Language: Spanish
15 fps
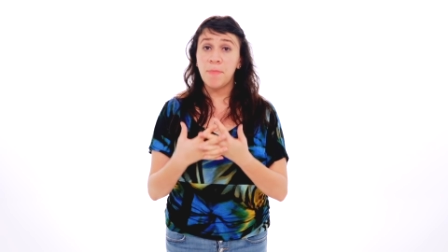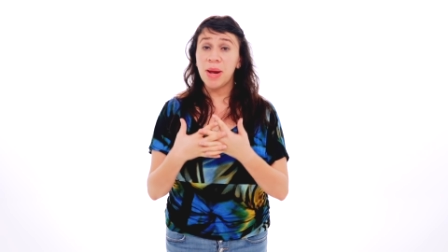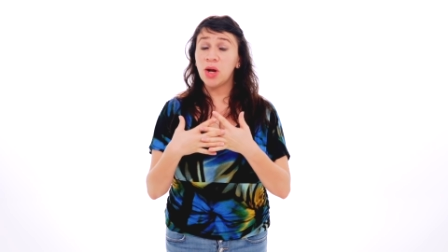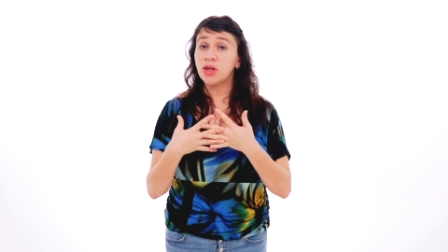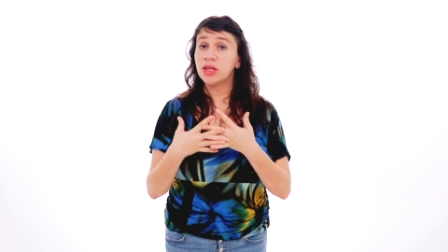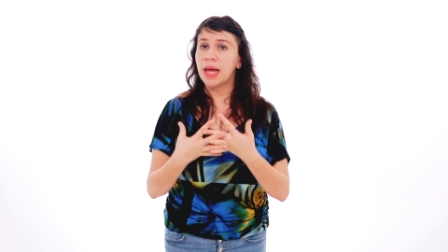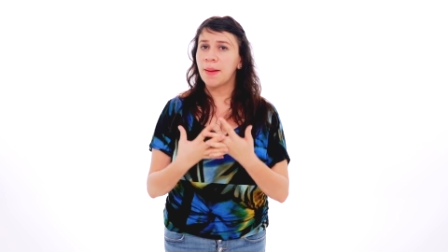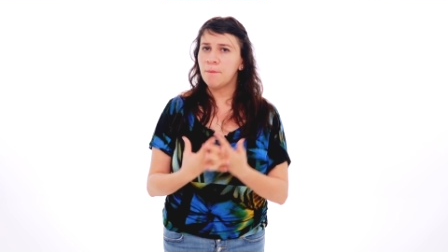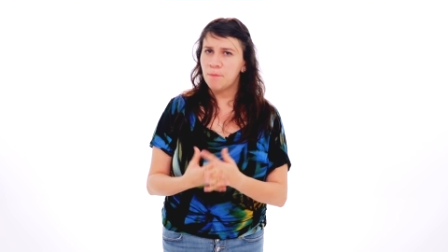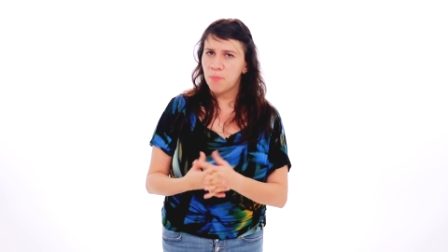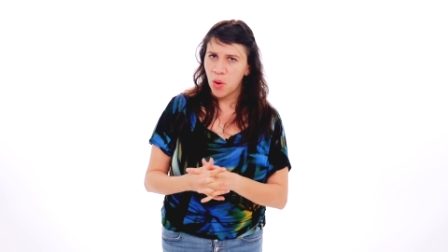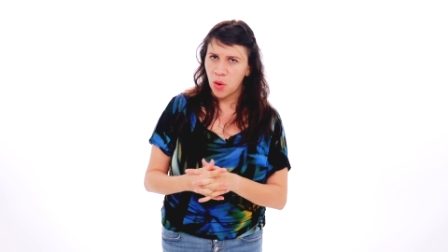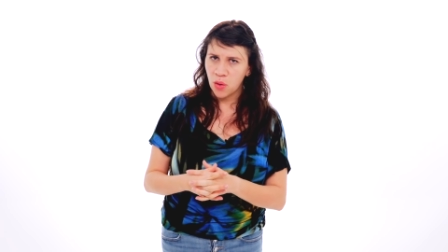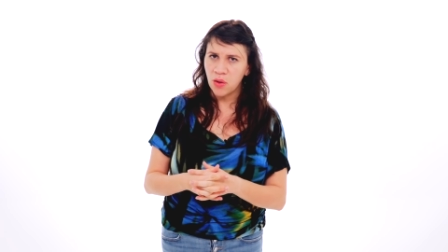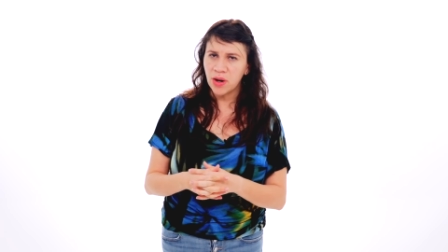pero
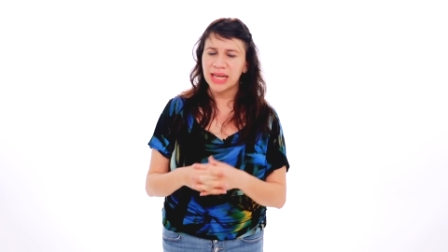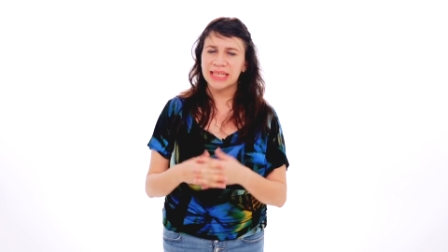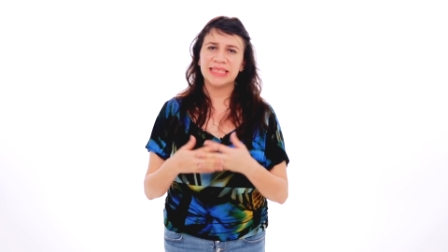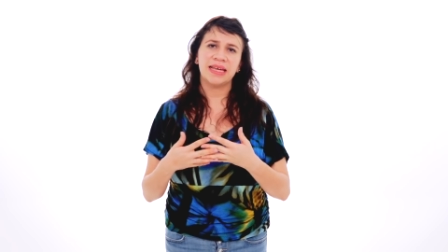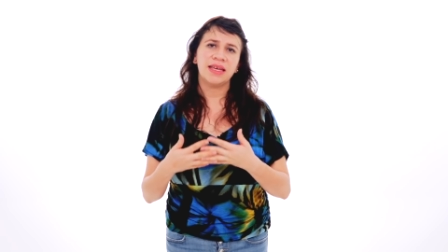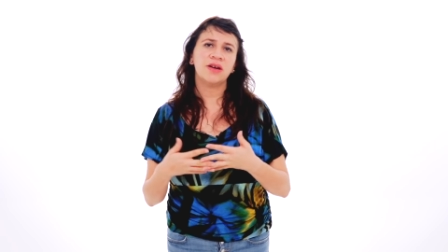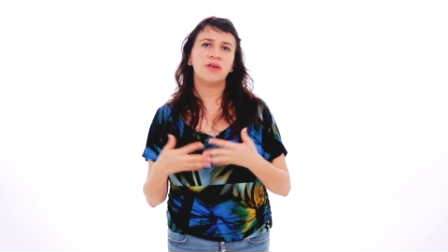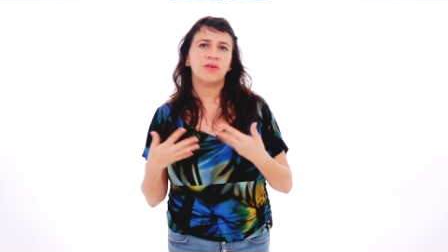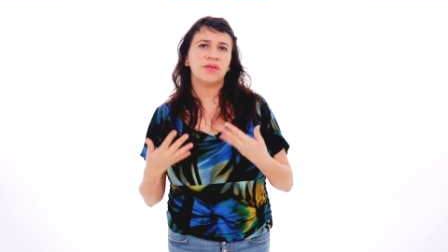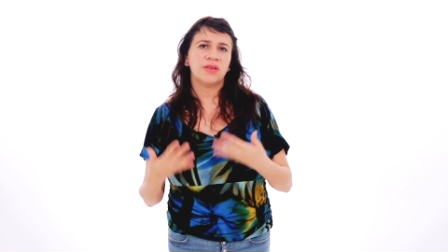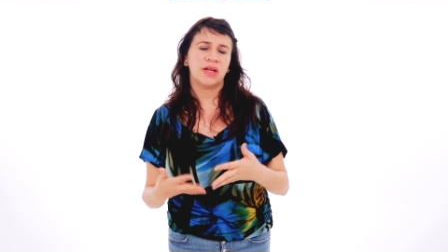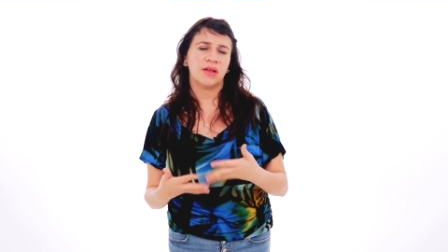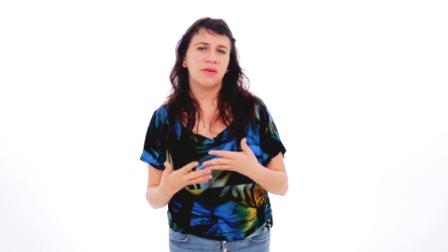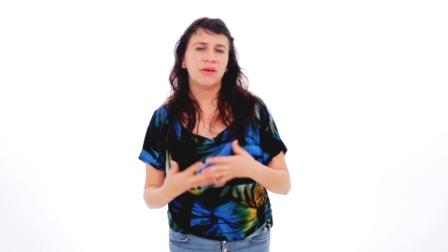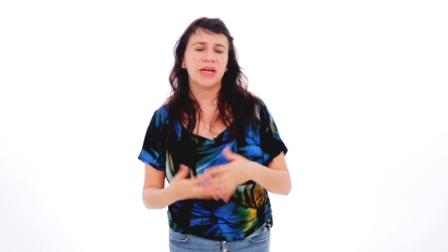tampoco que se haya
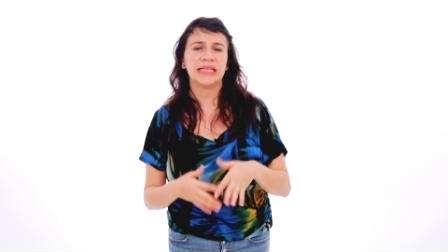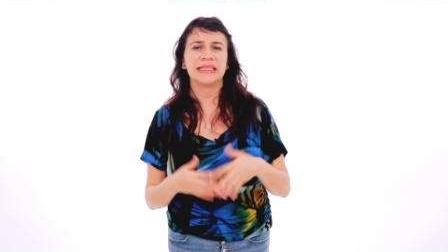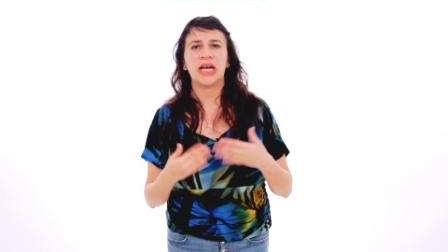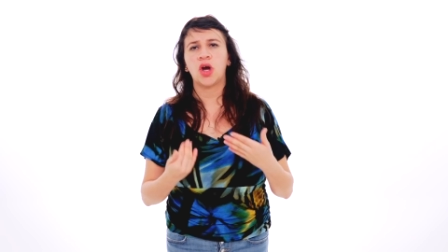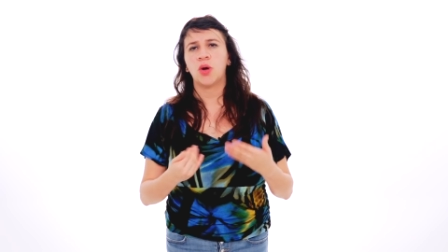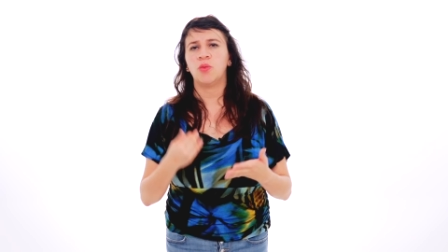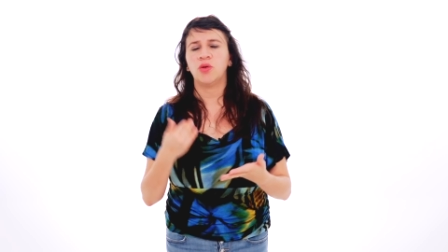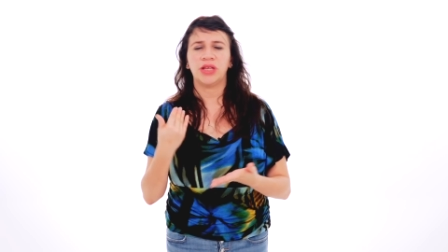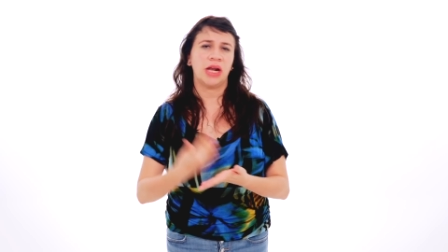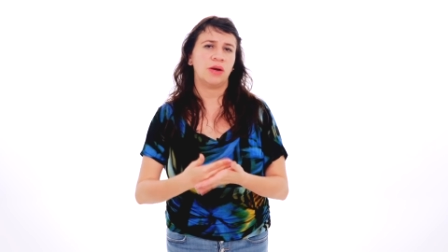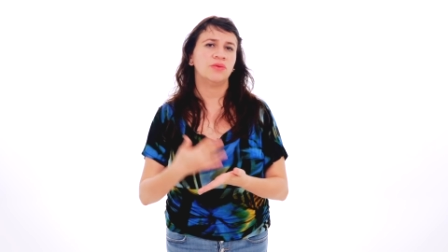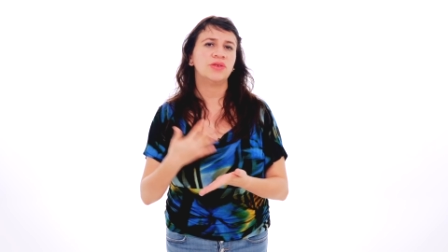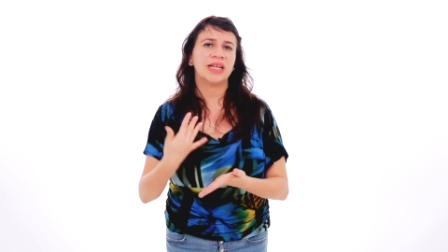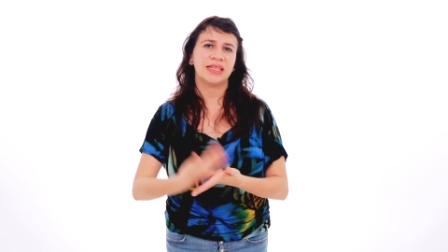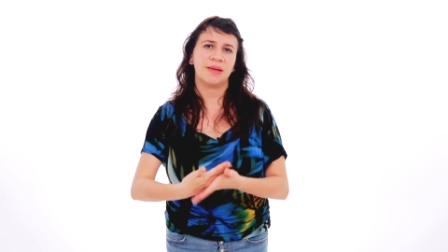encontrado que sea como tal
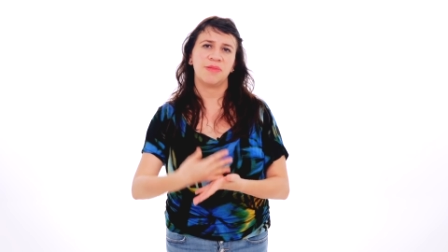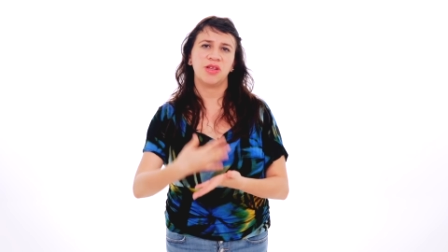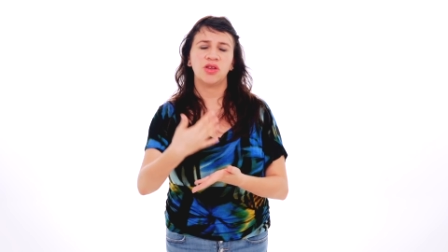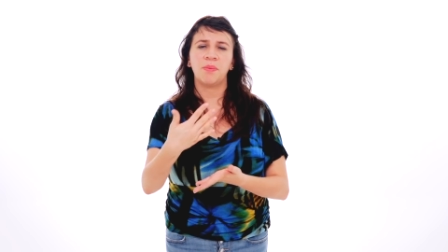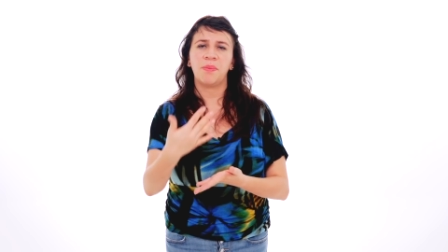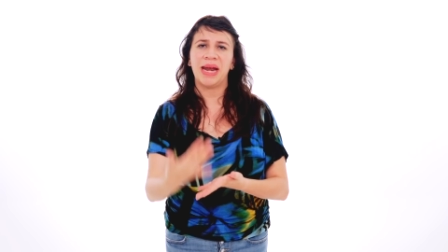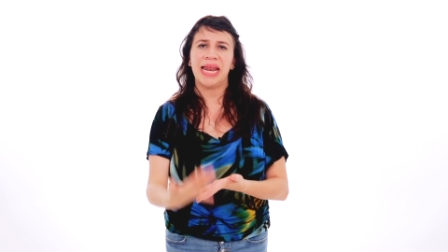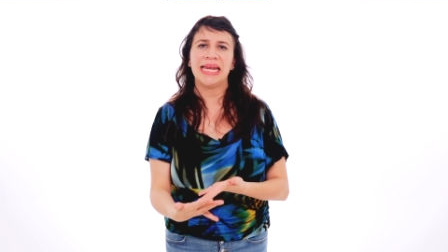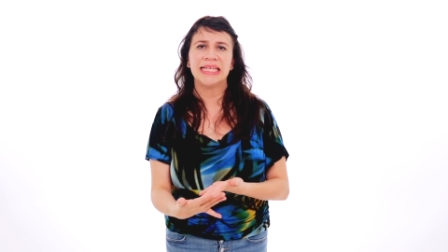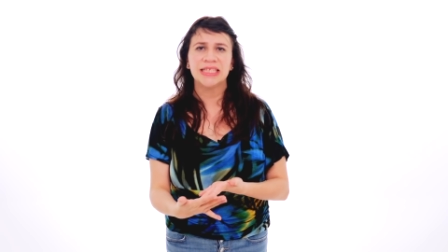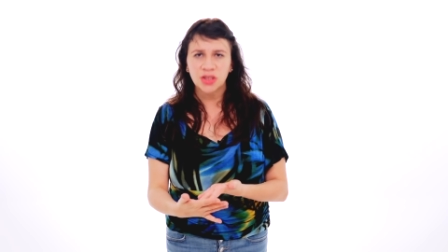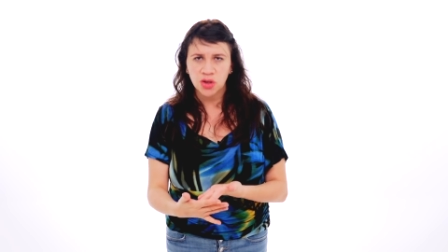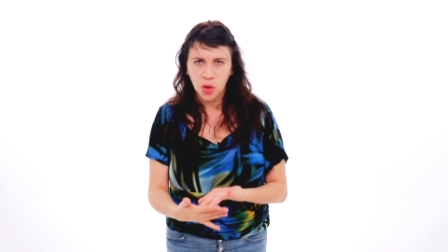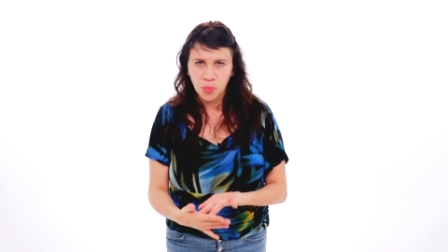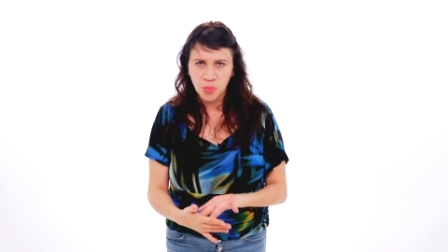un tratamiento para el
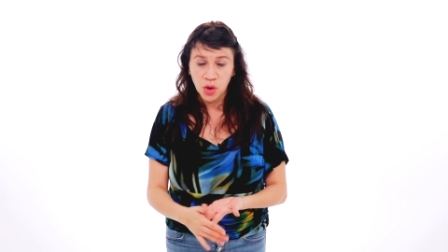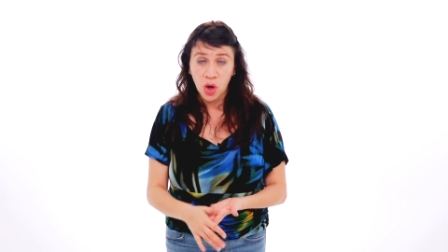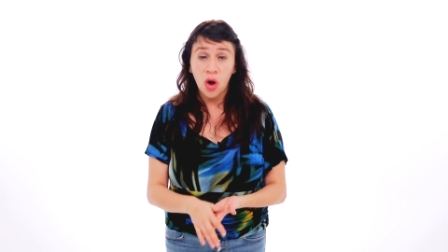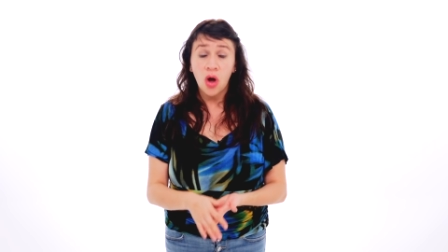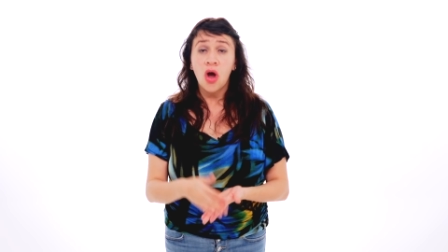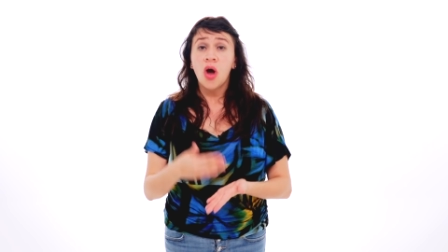insomnio.